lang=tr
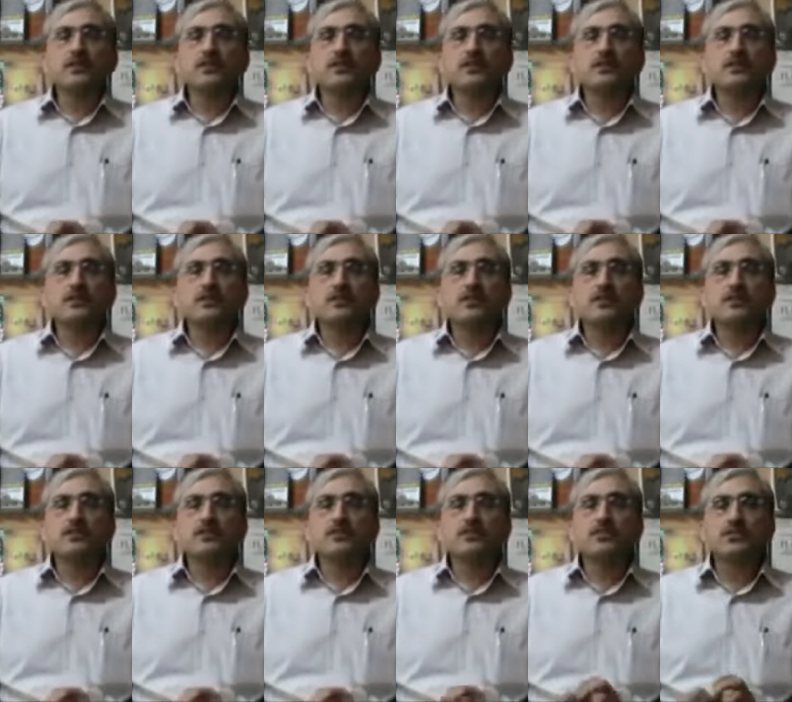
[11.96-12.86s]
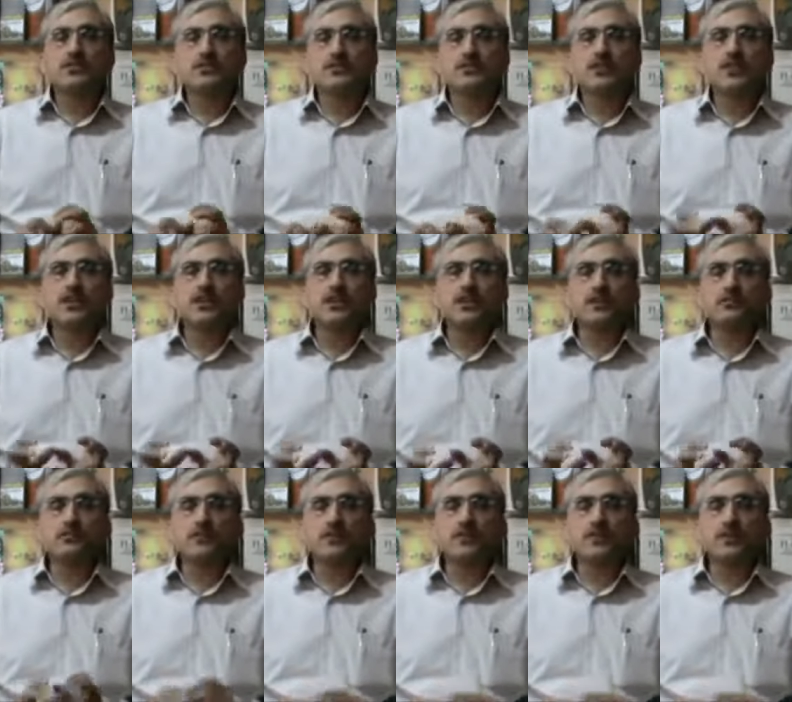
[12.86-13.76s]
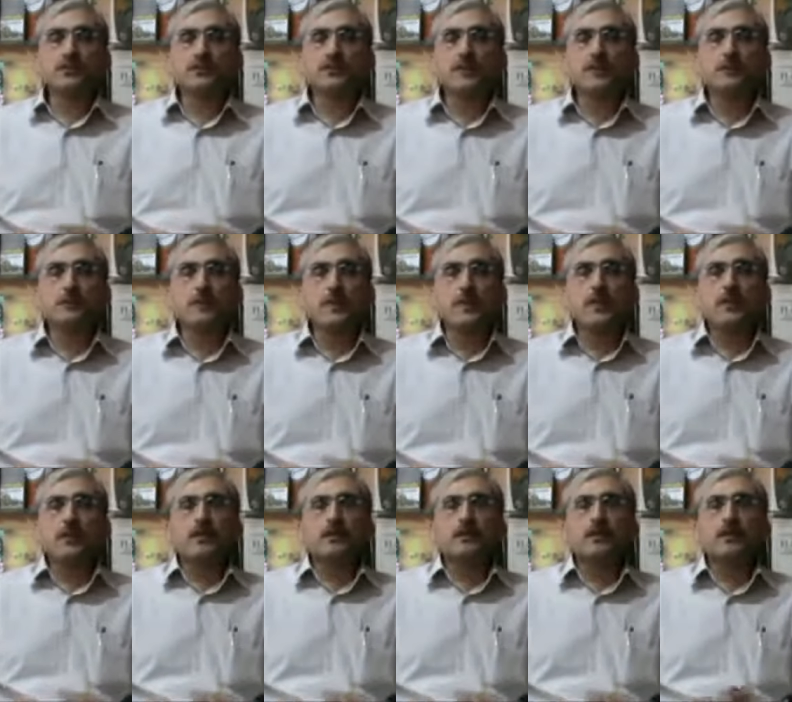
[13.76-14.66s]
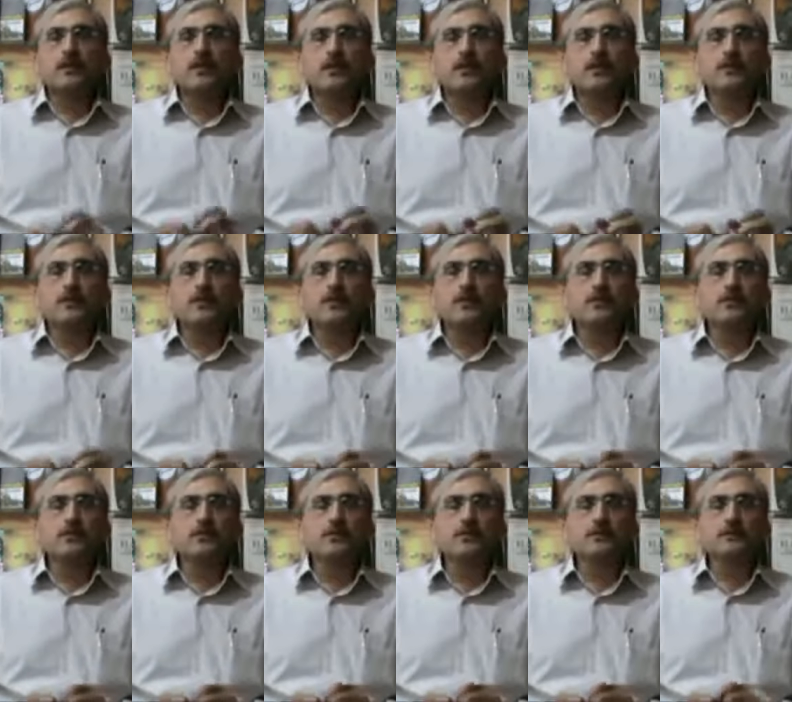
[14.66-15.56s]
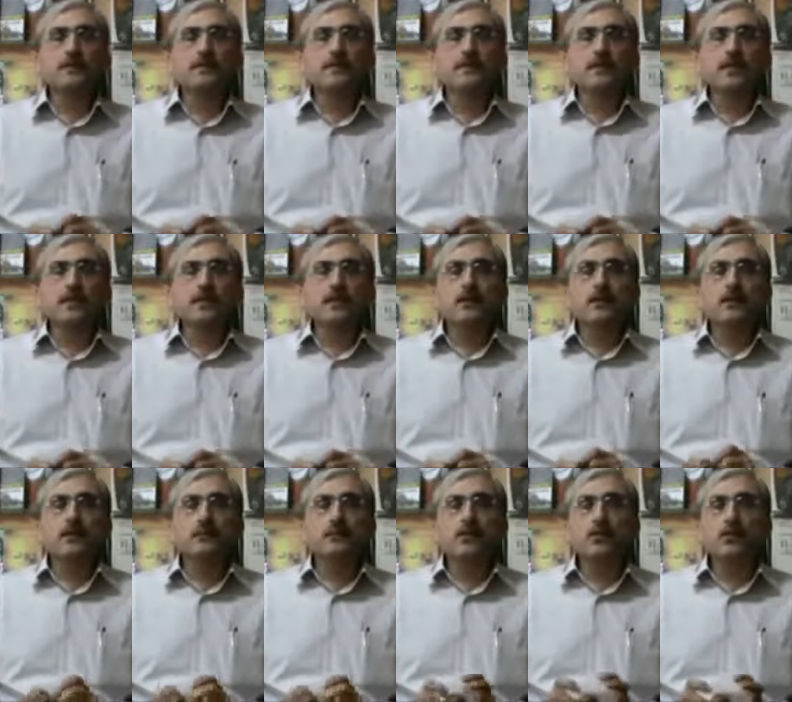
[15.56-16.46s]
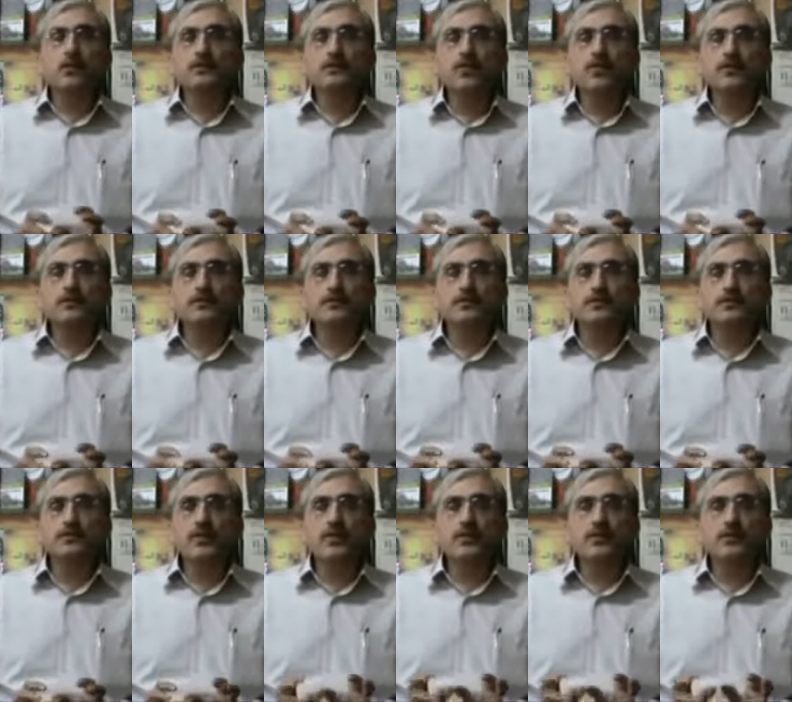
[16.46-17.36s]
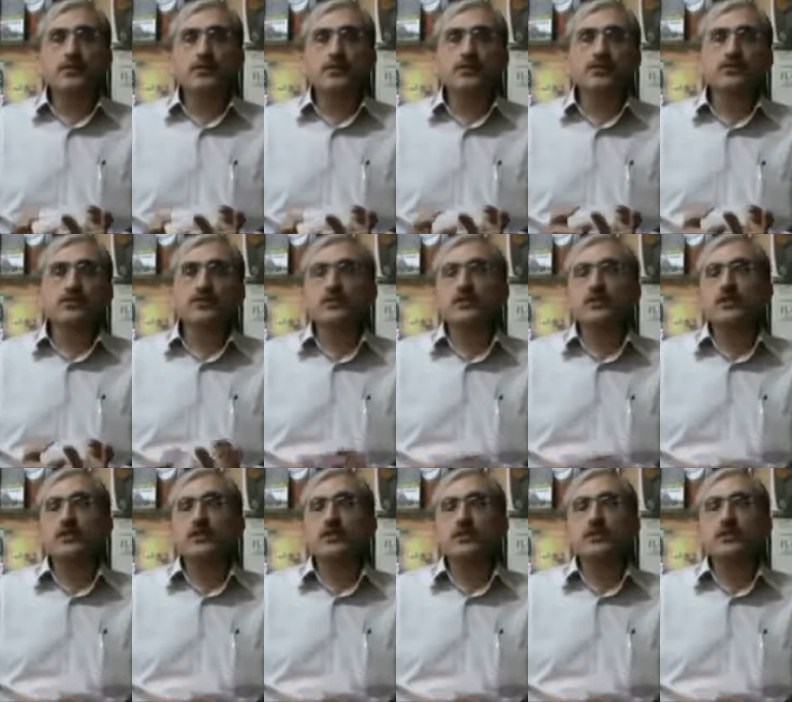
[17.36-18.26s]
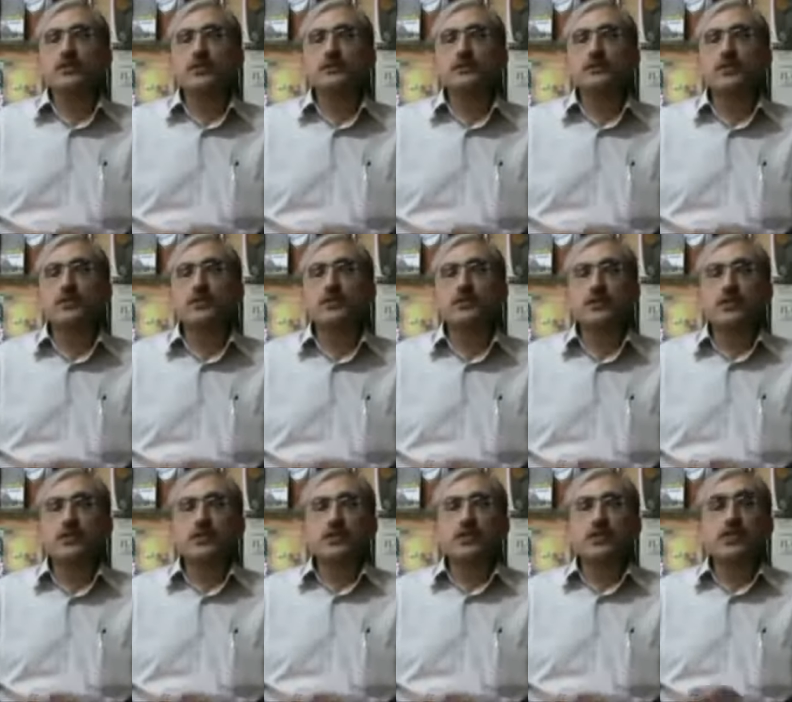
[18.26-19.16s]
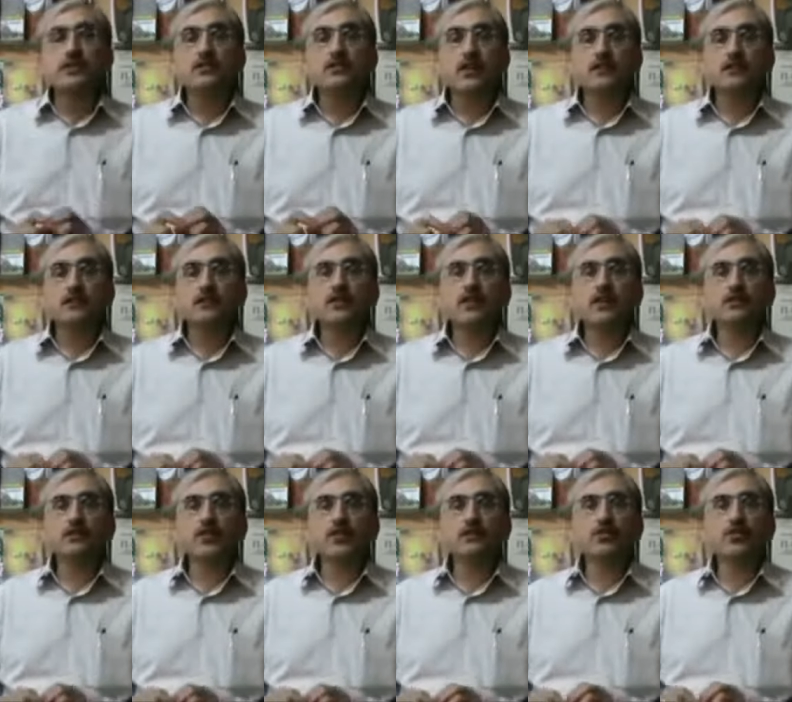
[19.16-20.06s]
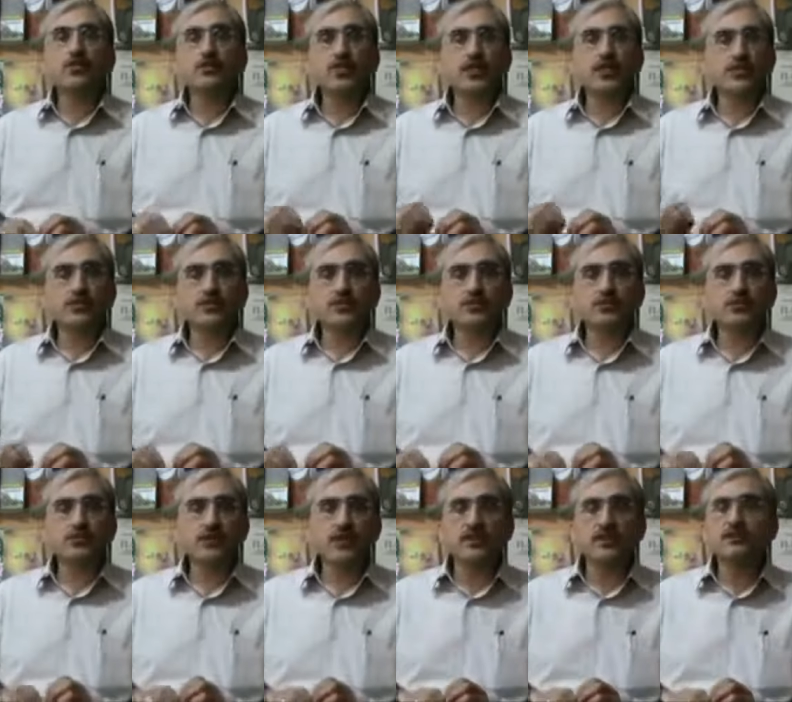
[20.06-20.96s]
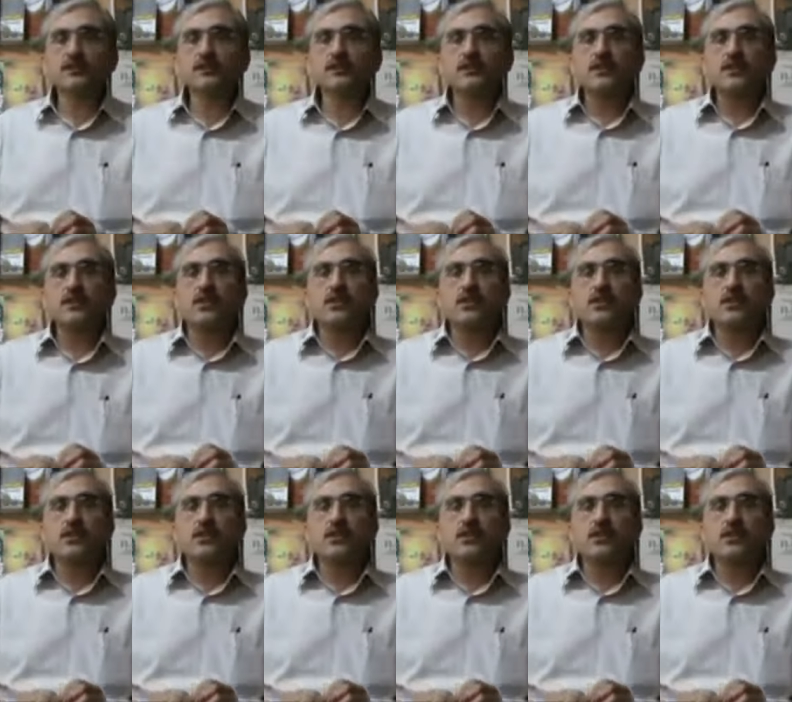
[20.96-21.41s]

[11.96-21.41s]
E, yaratılışı inkar eden bir öğretmen. Tabi Hasan abi e, blok ders teneffüse çıktığında öğretmen kalkar tahtaya bir ördek resmi çizer.